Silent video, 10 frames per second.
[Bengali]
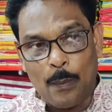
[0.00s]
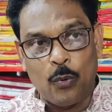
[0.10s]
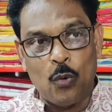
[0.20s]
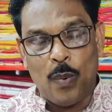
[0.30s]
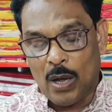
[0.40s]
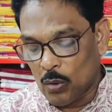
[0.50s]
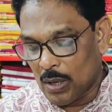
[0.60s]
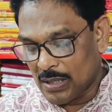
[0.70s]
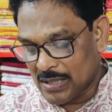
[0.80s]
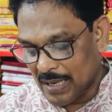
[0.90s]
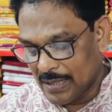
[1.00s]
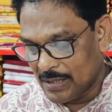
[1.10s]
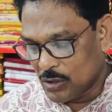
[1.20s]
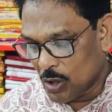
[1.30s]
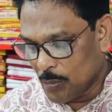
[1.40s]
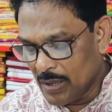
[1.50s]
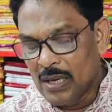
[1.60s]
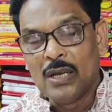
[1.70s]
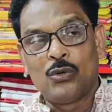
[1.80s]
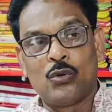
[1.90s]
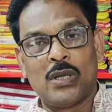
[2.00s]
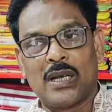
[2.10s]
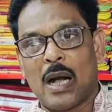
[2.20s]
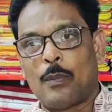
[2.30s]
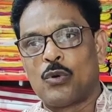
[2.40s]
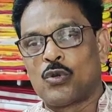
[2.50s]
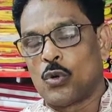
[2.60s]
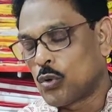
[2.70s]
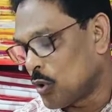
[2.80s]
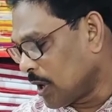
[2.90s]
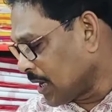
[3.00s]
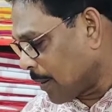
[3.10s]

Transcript: কাপড় বারো হাত চার ইঞ্চি হবে যদি কাপড় ছোট হয়